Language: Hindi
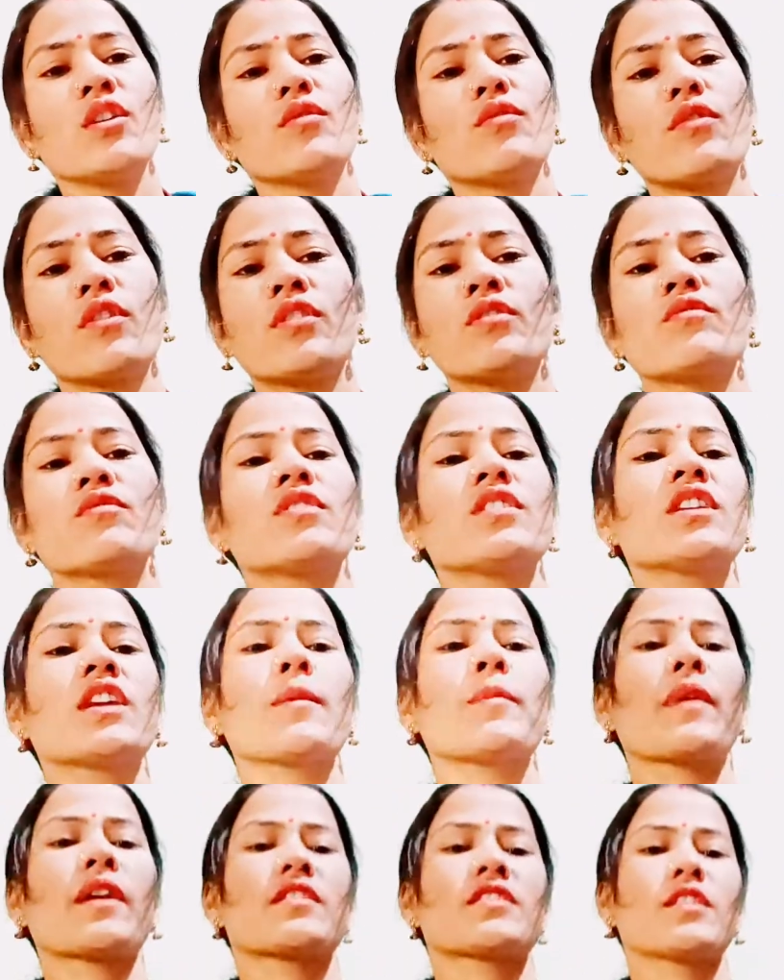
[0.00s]
फ़ोन उन्हीं के
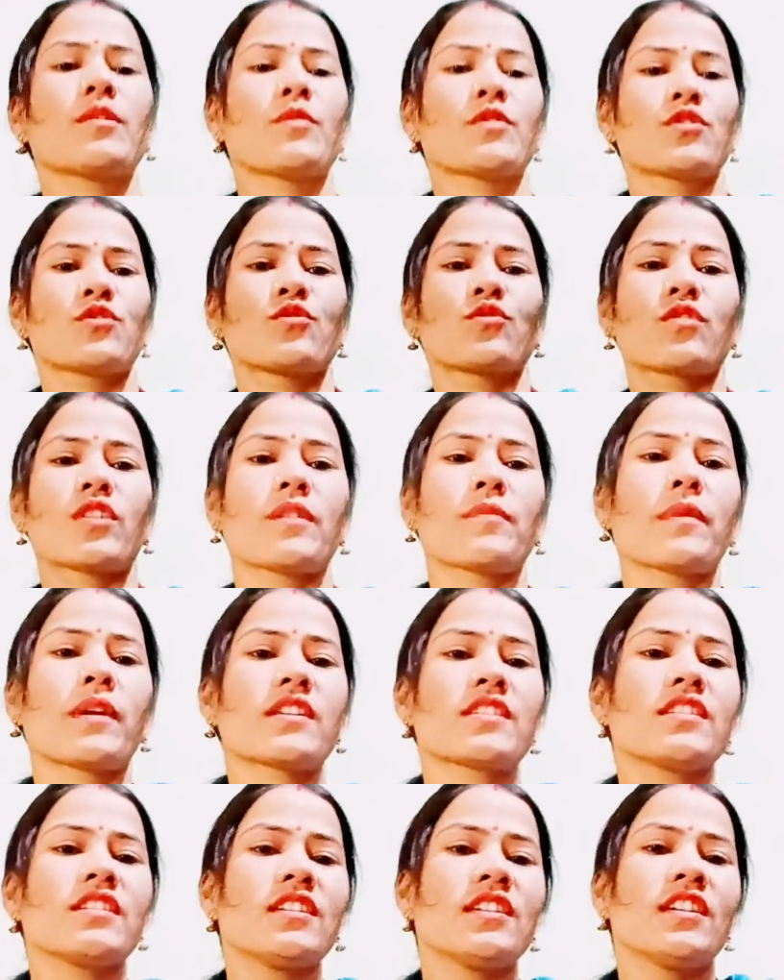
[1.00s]
पास था बच्चों के
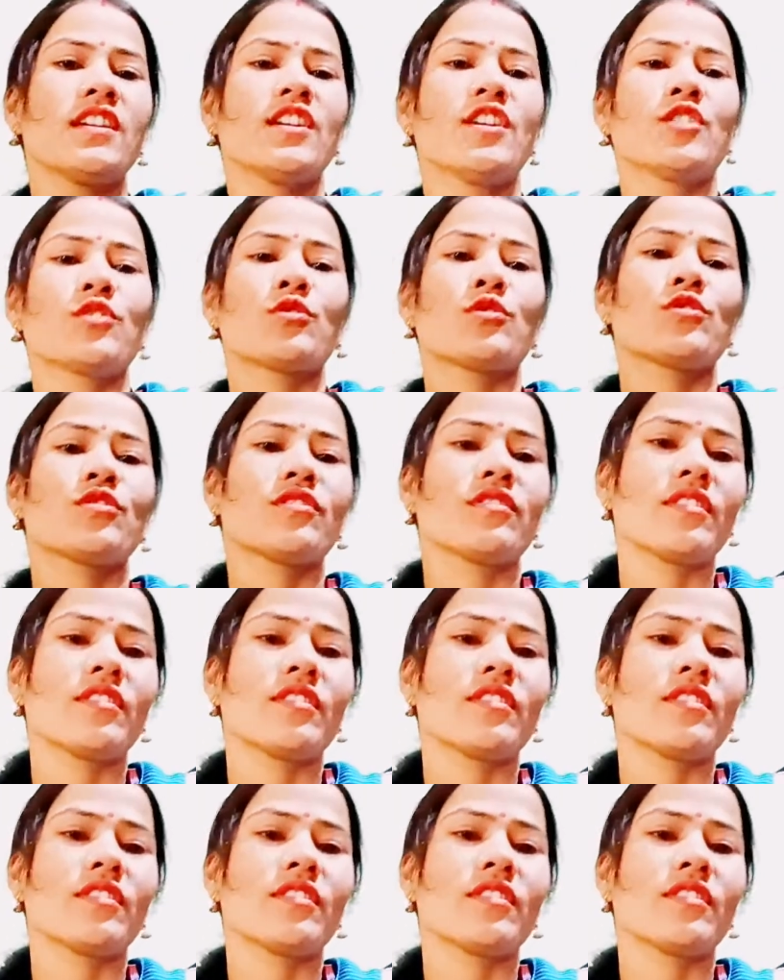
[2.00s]
पास ही तो